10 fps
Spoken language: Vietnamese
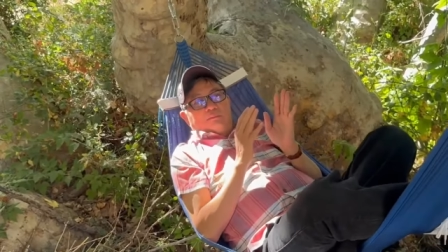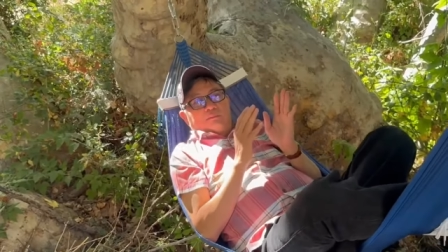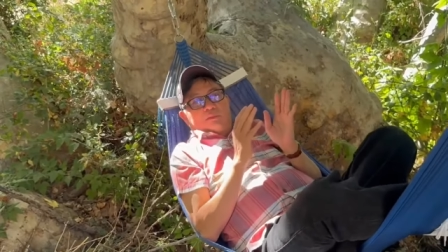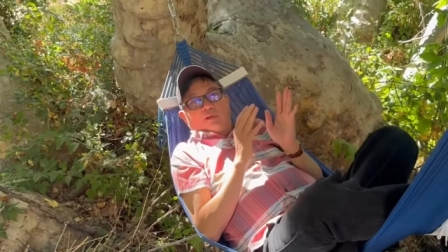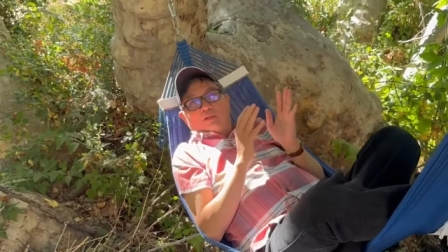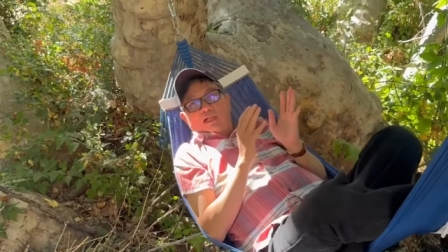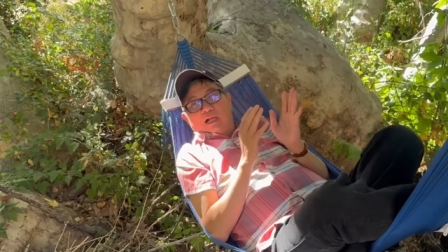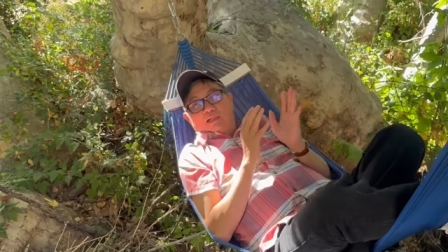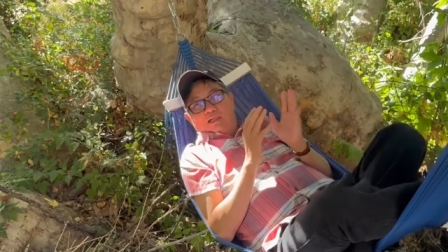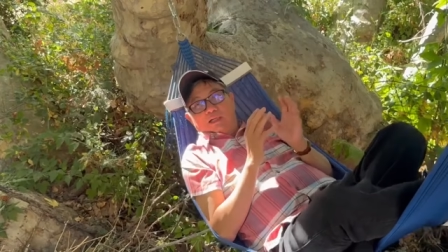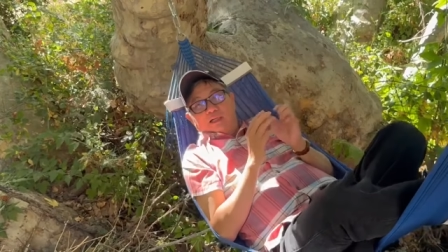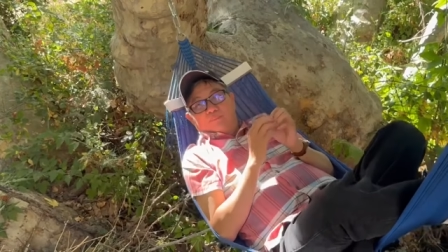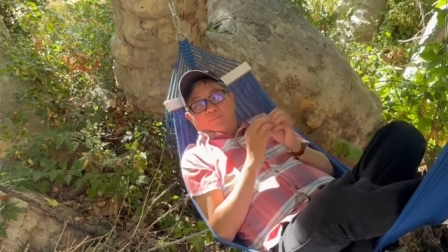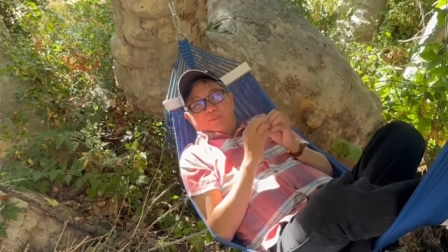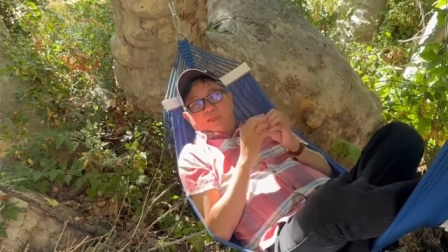không có cần nữa
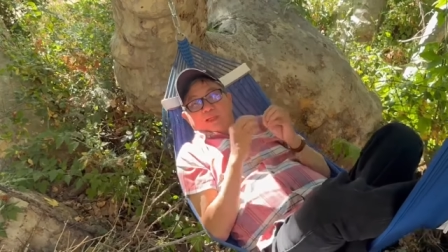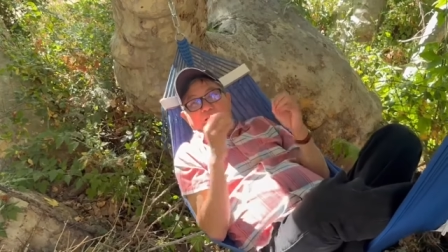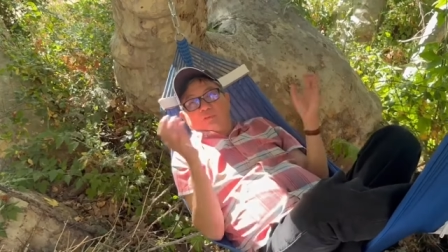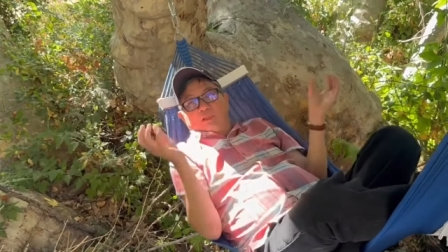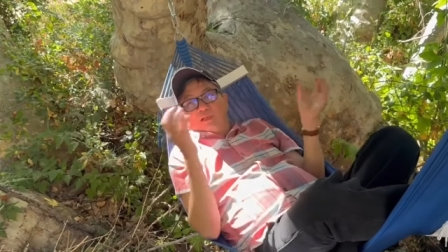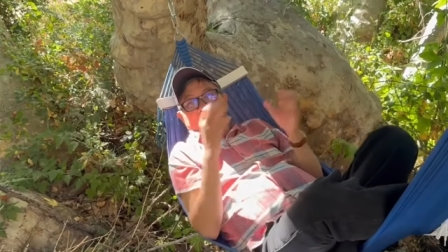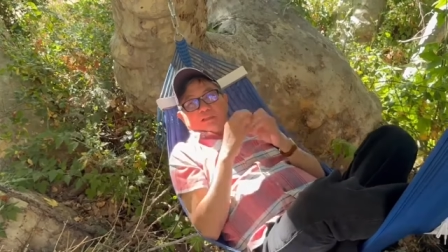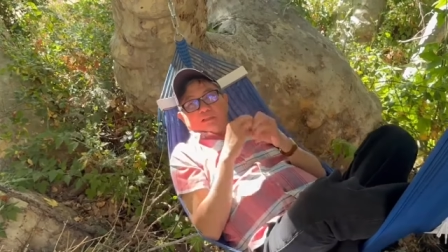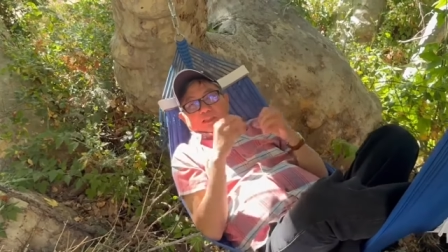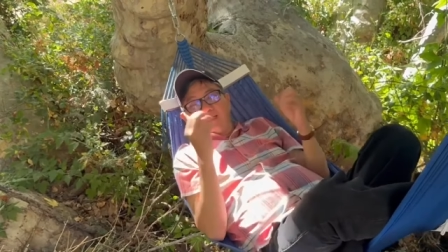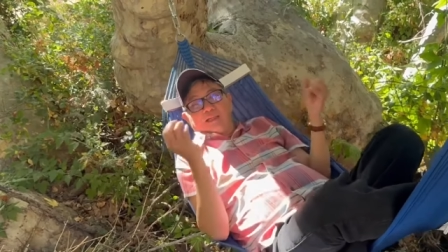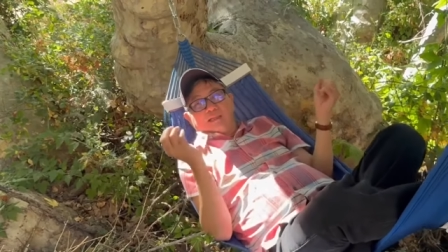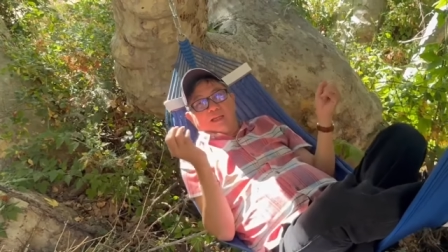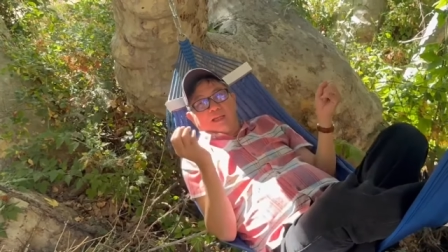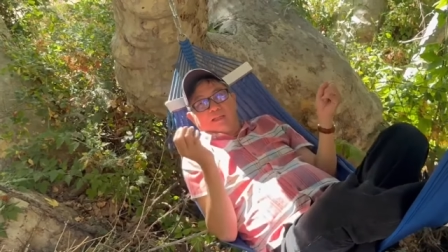tự động cái đó nó sẽ tách
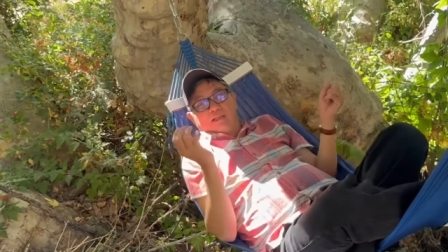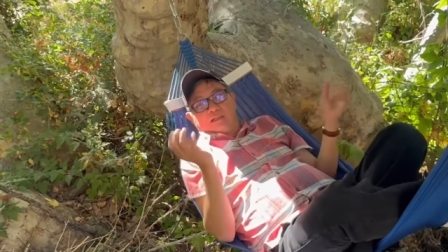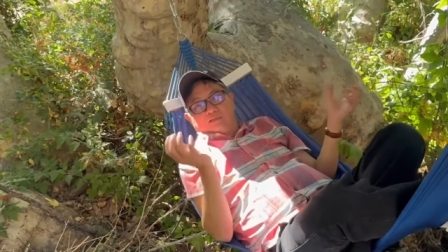ra và rớt xuống